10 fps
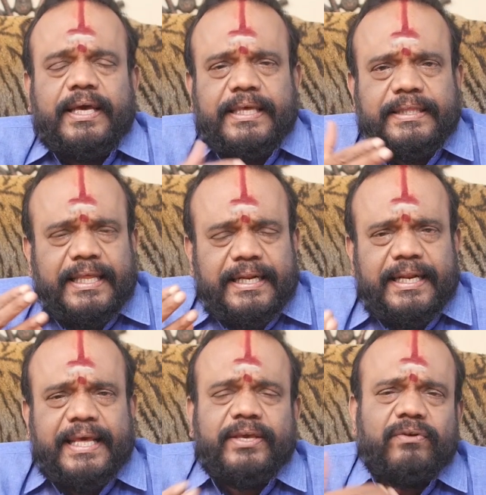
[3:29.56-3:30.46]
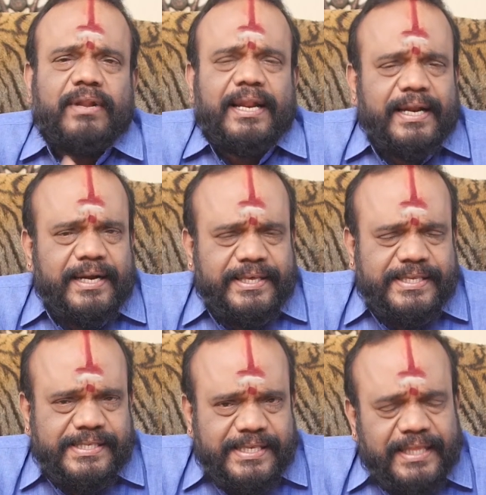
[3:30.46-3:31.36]
இந்த நெய்யும்
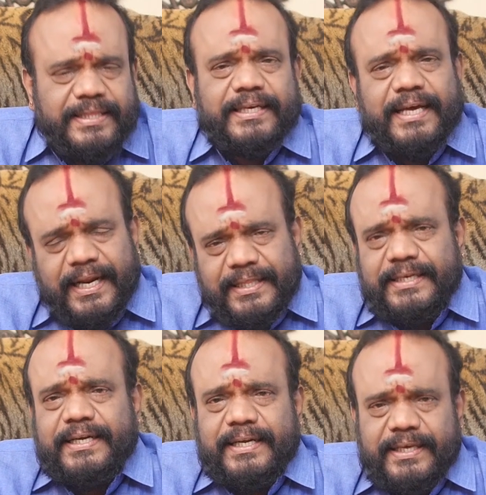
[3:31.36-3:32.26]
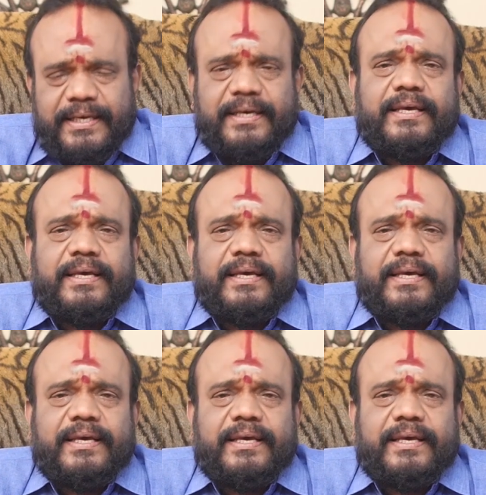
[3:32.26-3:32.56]
நல்லெண்ணையும் சேர்த்து கலந்துக்கிட்டு